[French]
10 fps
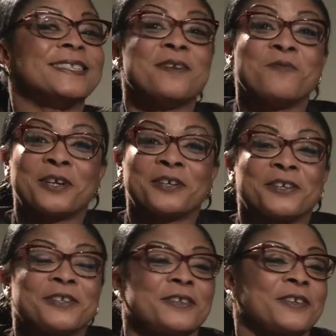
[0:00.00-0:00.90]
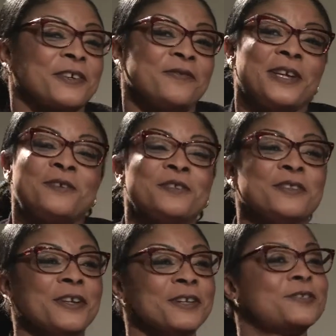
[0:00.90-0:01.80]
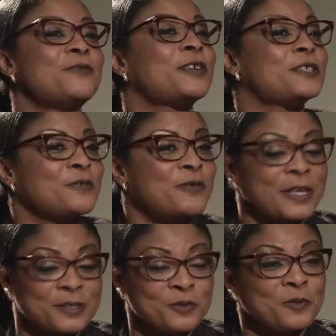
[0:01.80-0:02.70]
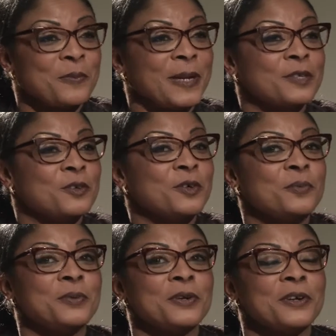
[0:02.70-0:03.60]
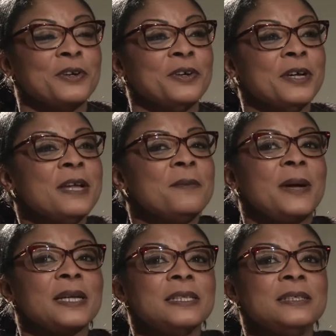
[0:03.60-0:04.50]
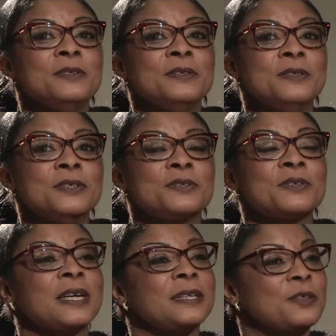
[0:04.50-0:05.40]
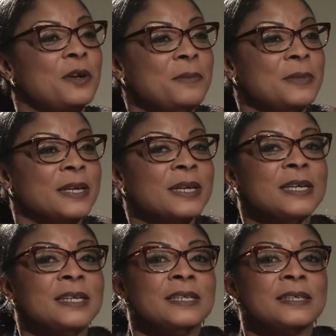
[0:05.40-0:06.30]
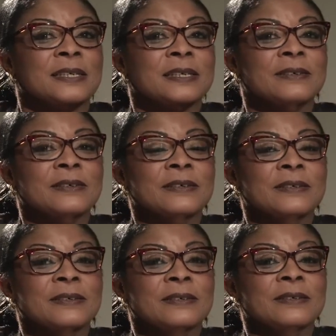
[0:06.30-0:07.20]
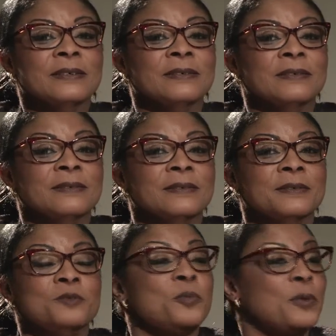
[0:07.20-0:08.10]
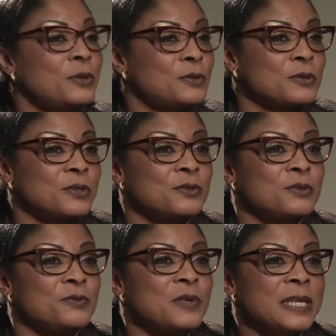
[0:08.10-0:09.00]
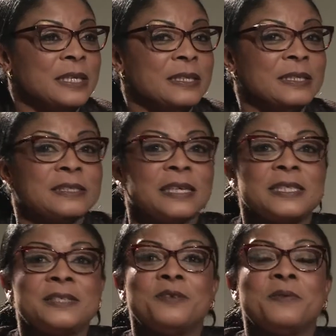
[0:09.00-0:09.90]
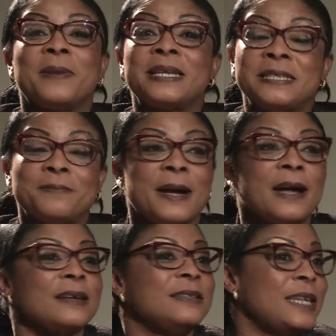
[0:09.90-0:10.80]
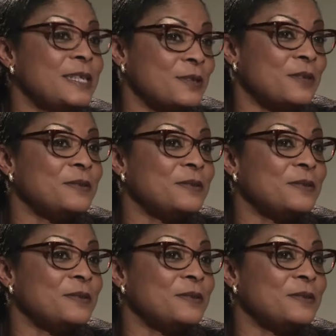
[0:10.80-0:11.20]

à moi que revient l'honneur de vous recevoir sur mon plateau pour euh, mm. parler de ce grand homme mm-hmm. que euh, nous pleurons tous aujourd'hui. Il mm. s'agit de Mandiba Nelson